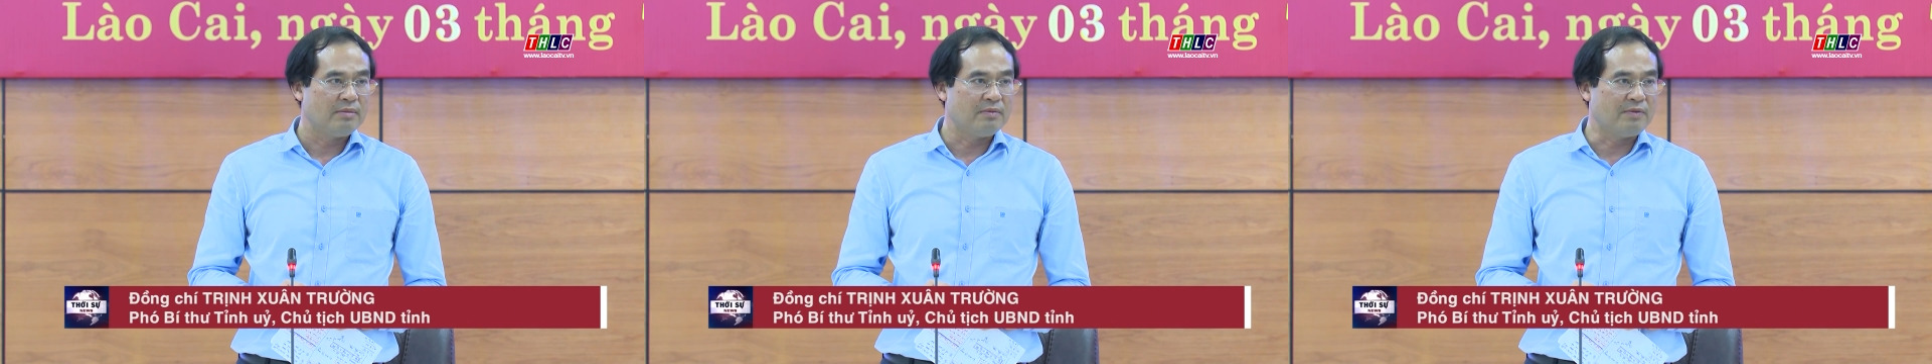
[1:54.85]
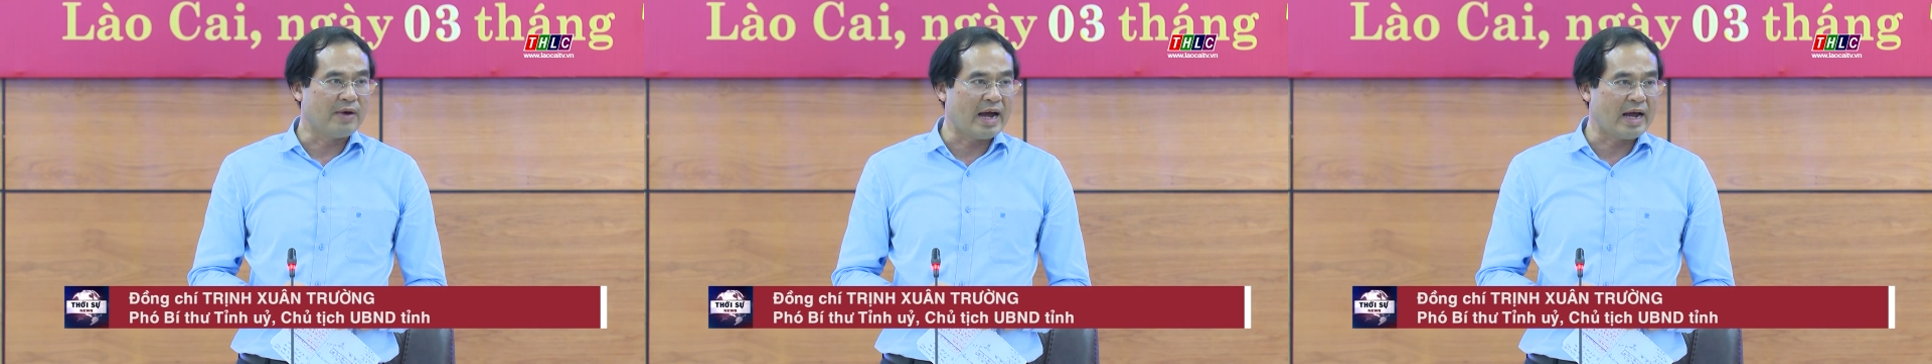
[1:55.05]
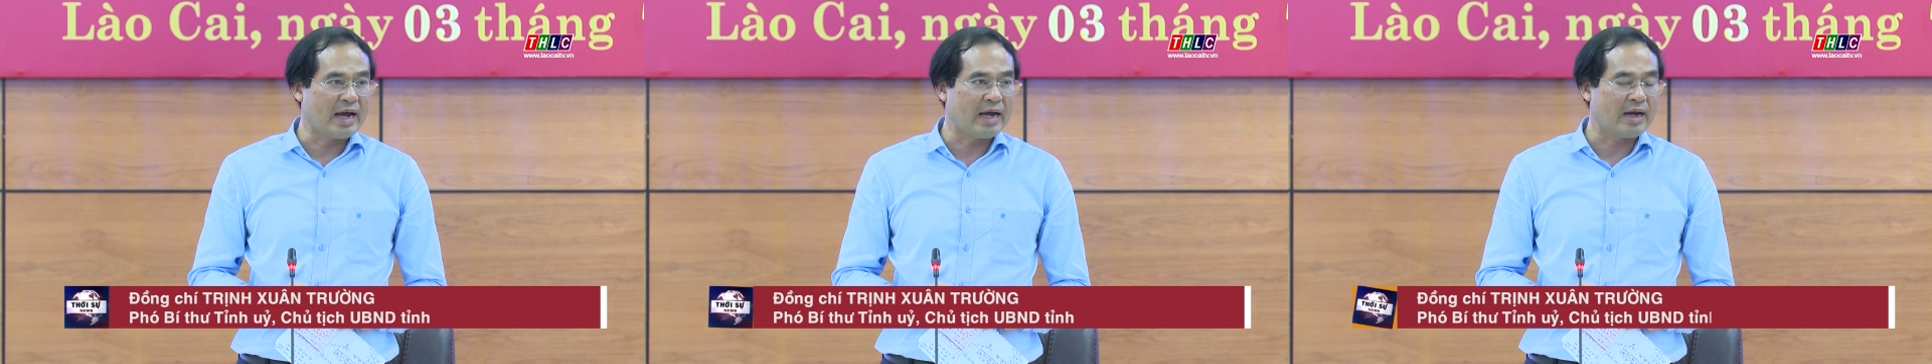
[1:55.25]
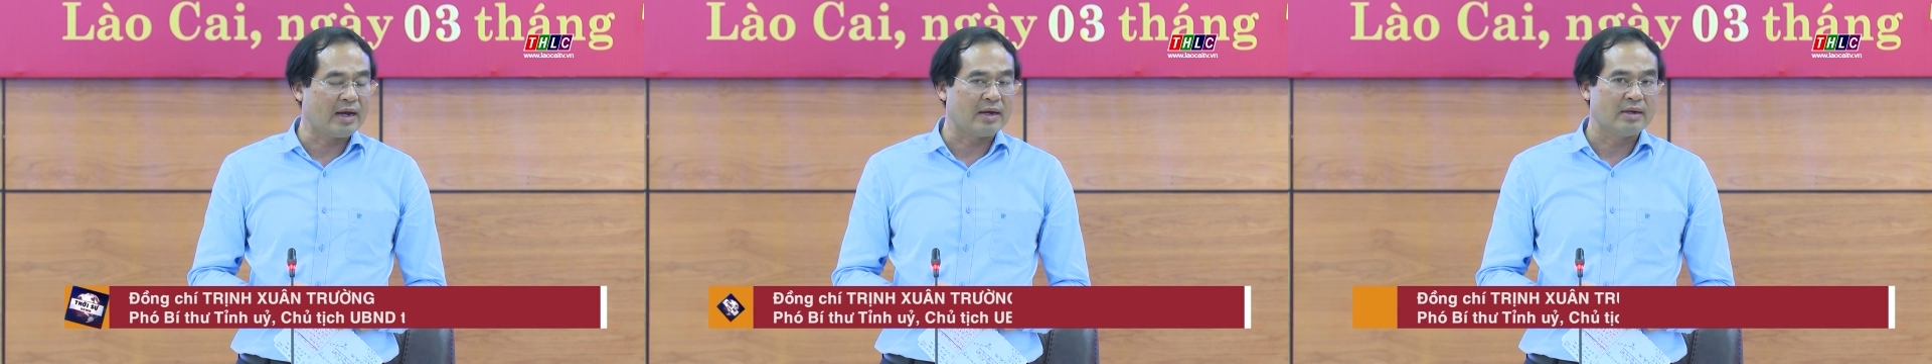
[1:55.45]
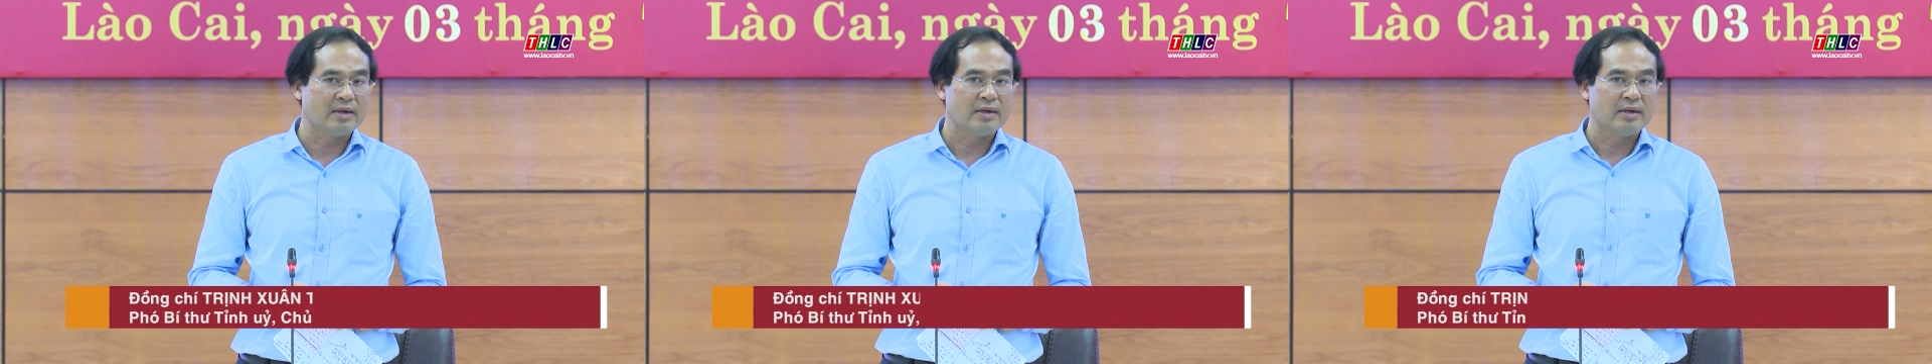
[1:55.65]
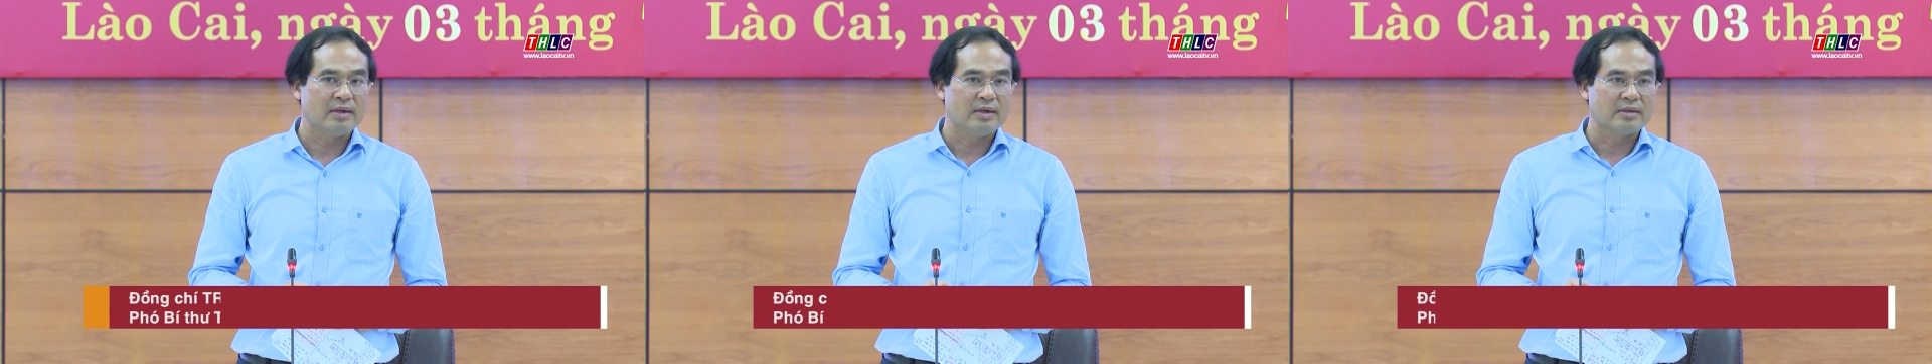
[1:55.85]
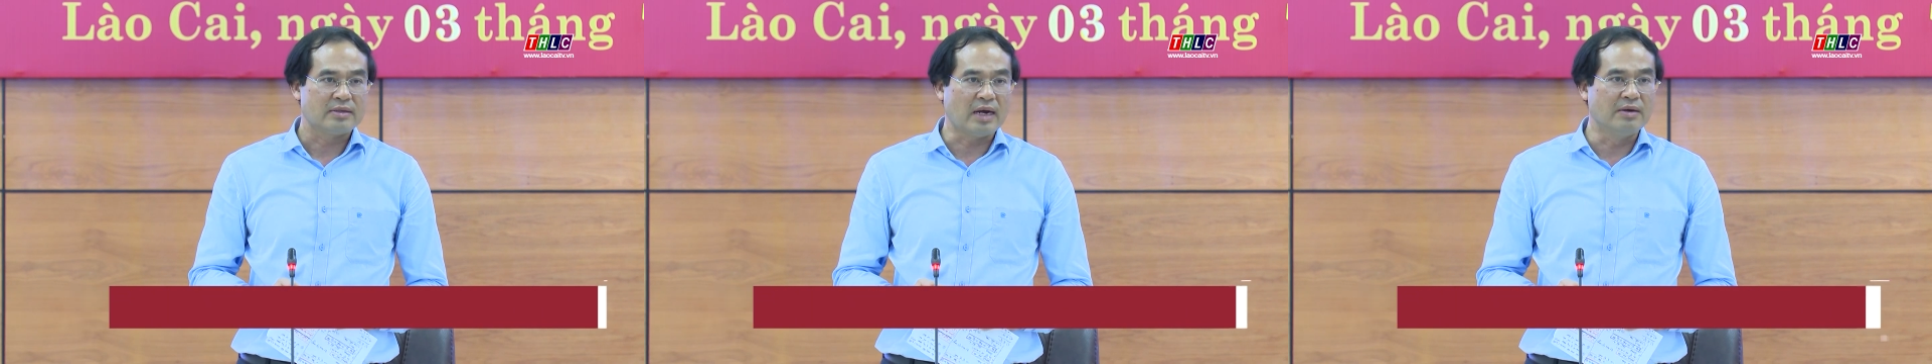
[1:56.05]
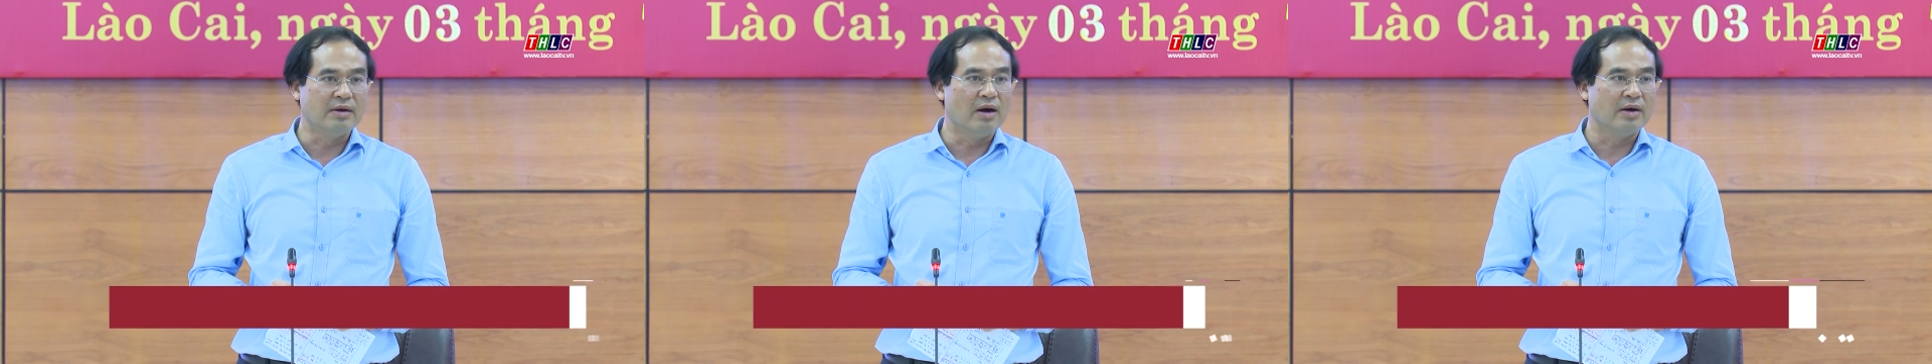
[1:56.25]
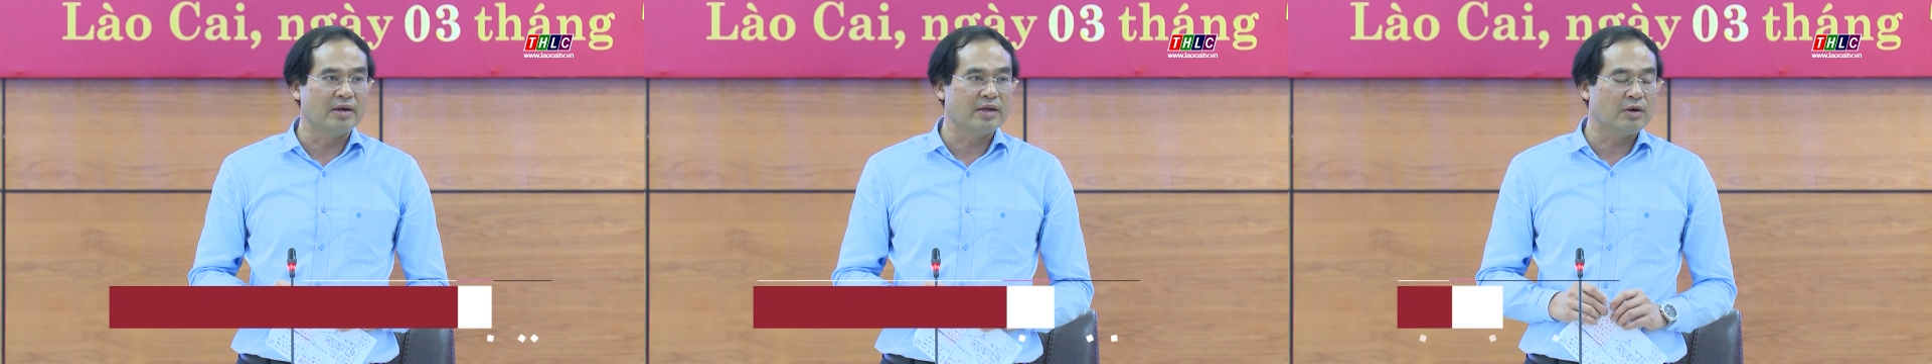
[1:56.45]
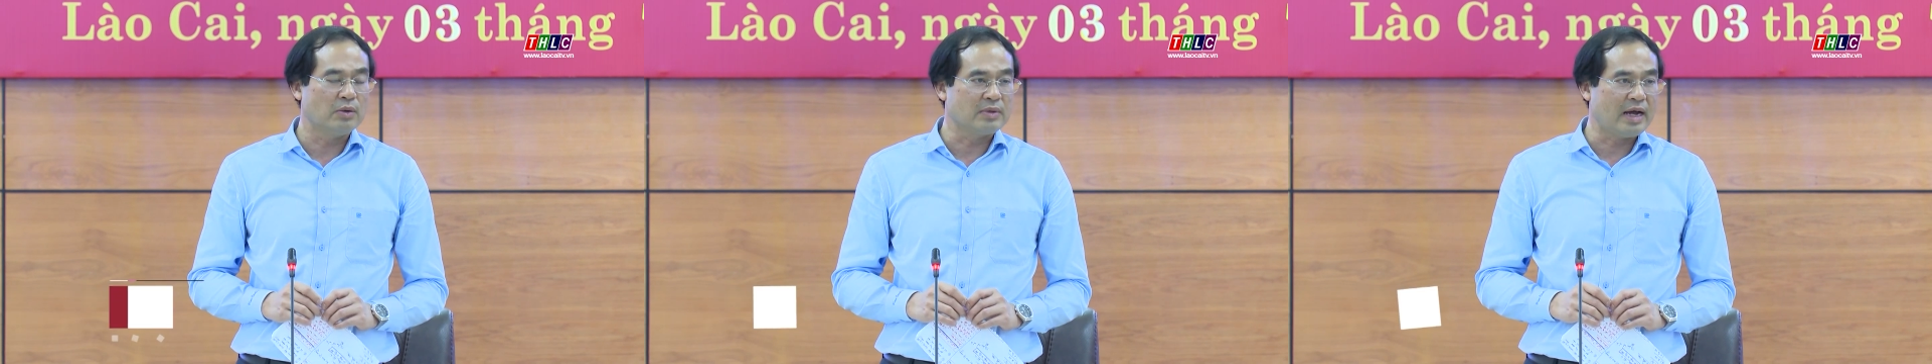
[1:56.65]
và tăng cường
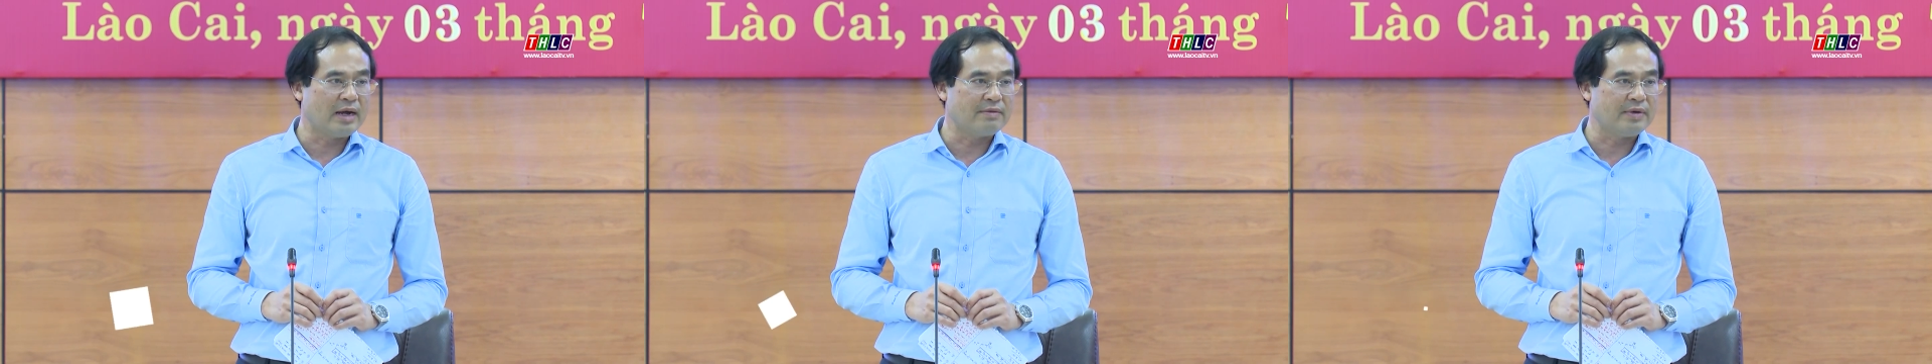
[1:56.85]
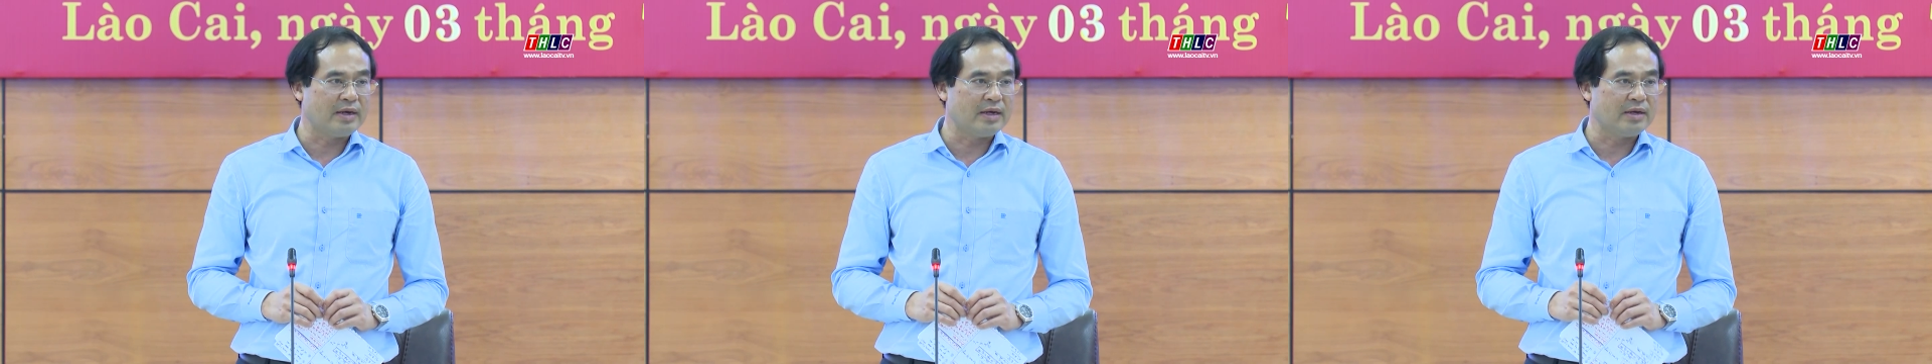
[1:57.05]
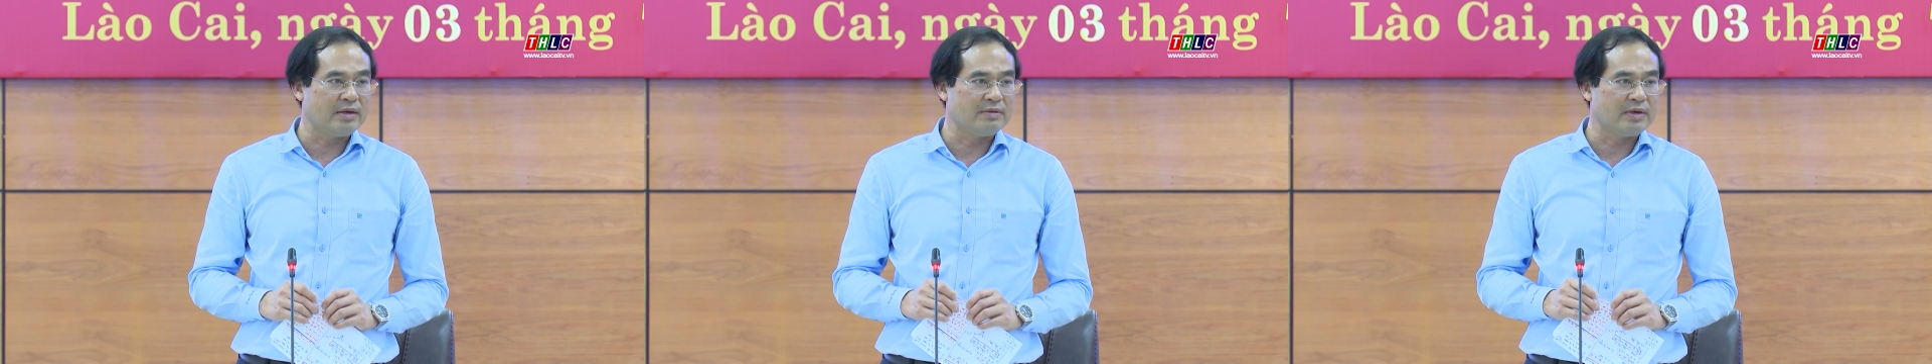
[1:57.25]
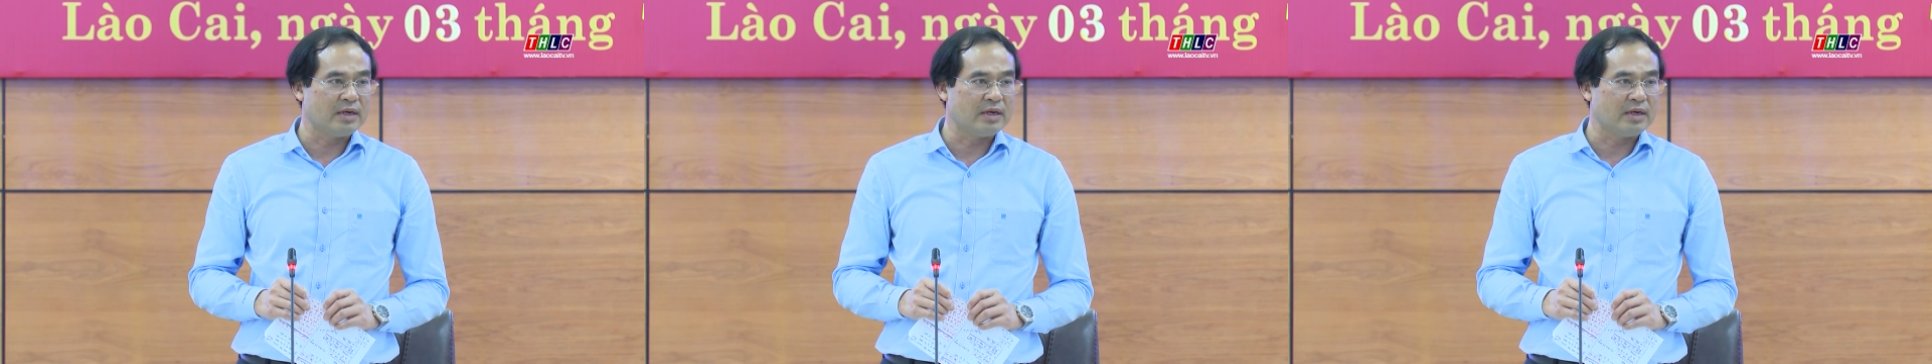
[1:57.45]
những công tác về